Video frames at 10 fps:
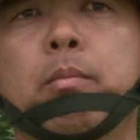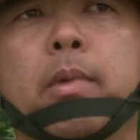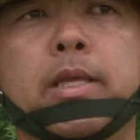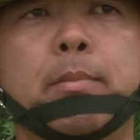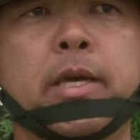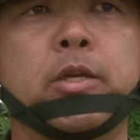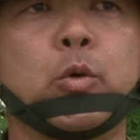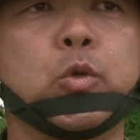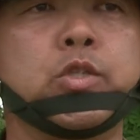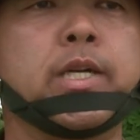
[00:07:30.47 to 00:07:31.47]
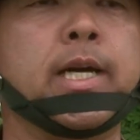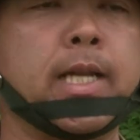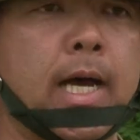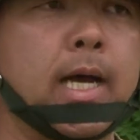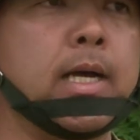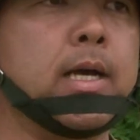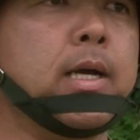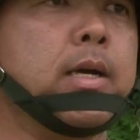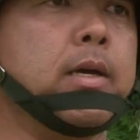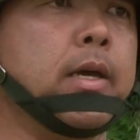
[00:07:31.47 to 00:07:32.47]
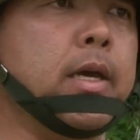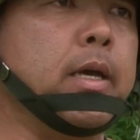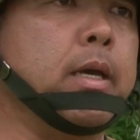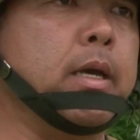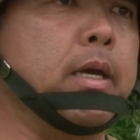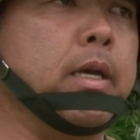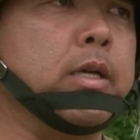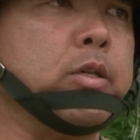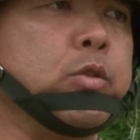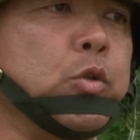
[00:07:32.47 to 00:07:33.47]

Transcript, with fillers: また勉強しながらえー、